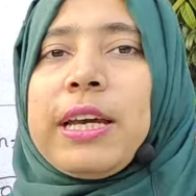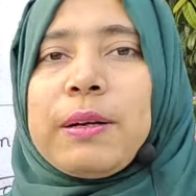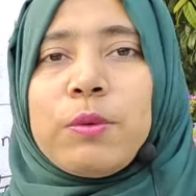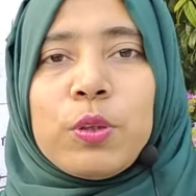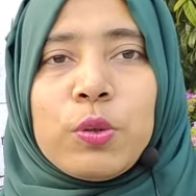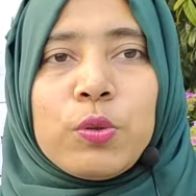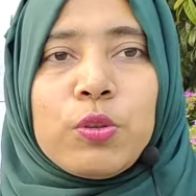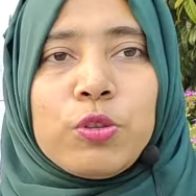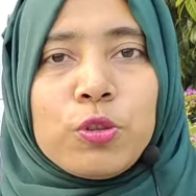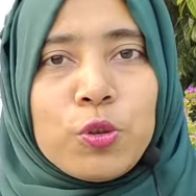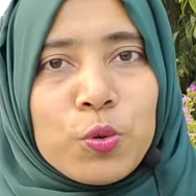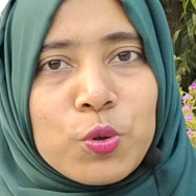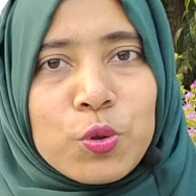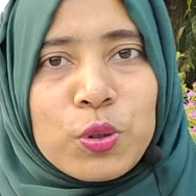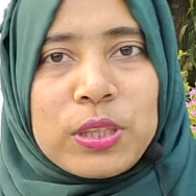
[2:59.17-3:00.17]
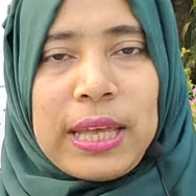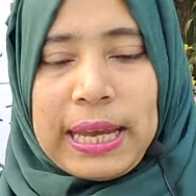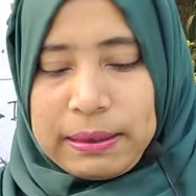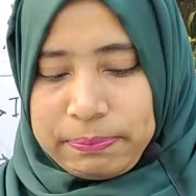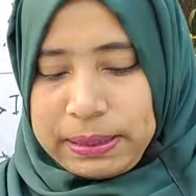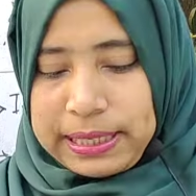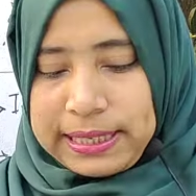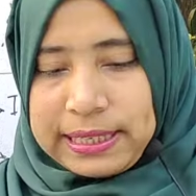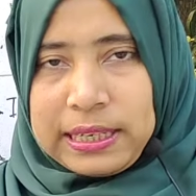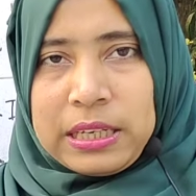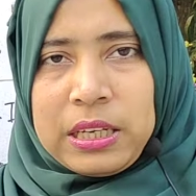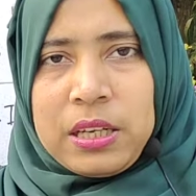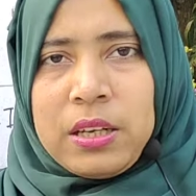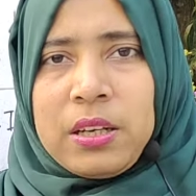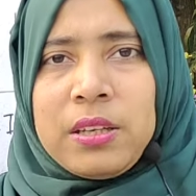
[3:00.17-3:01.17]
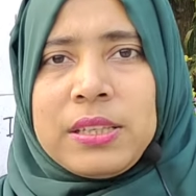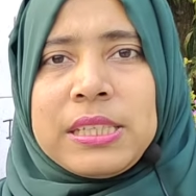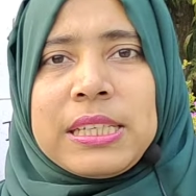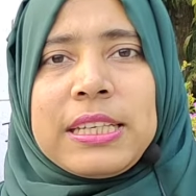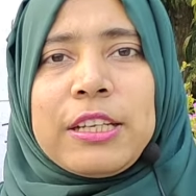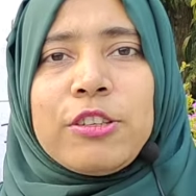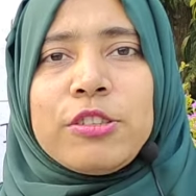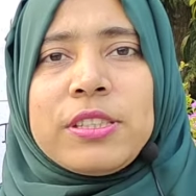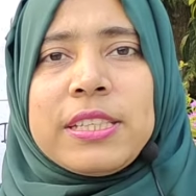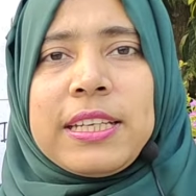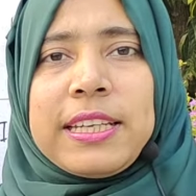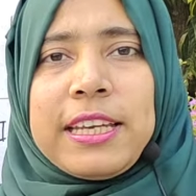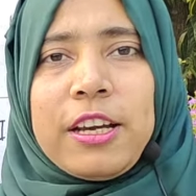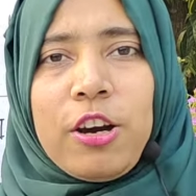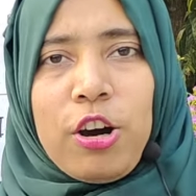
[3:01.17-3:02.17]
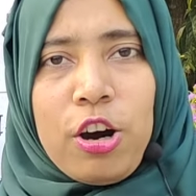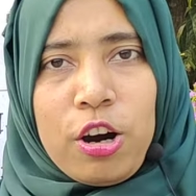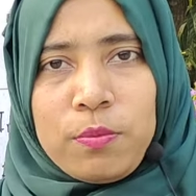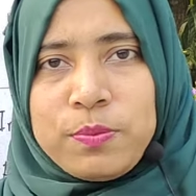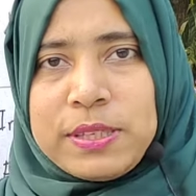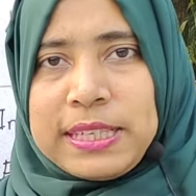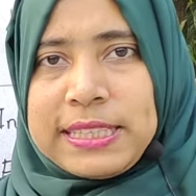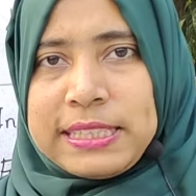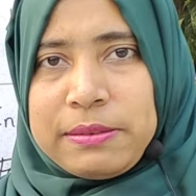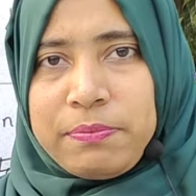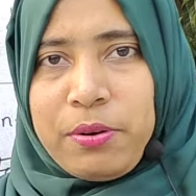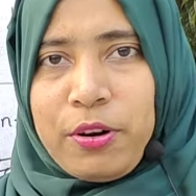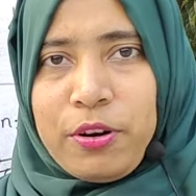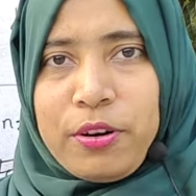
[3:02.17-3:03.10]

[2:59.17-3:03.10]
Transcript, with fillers: দেওয়ার মতো কোনো সুযোগ থাকবে না সেটাই হচ্ছে গিয়ে অবজেক্টিভ